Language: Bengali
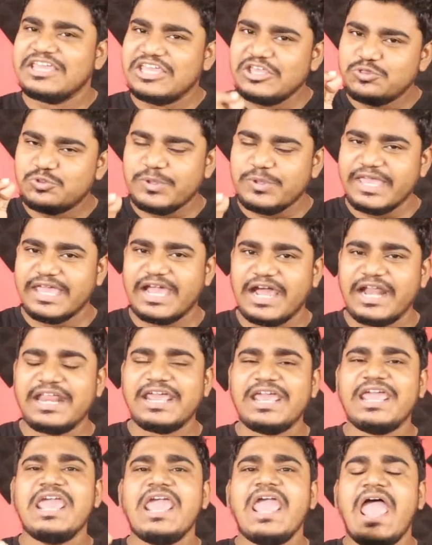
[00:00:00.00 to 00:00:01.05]
কিন্তু এখানে
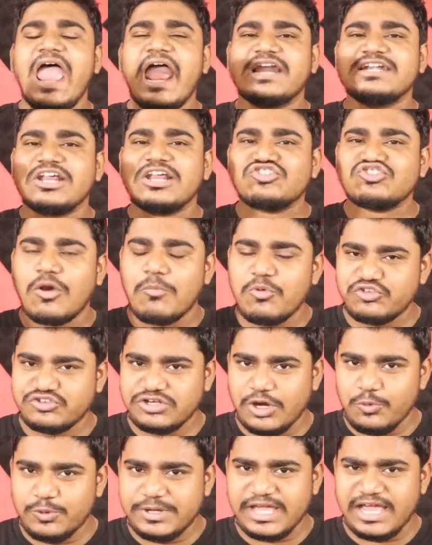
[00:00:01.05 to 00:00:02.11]
একটা
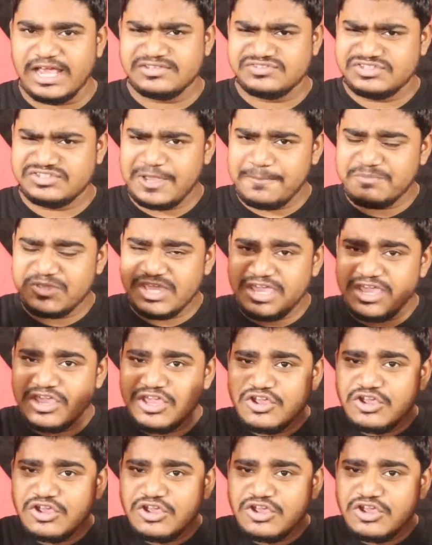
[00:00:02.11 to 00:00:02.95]
সমস্যা উঠে আসছে যে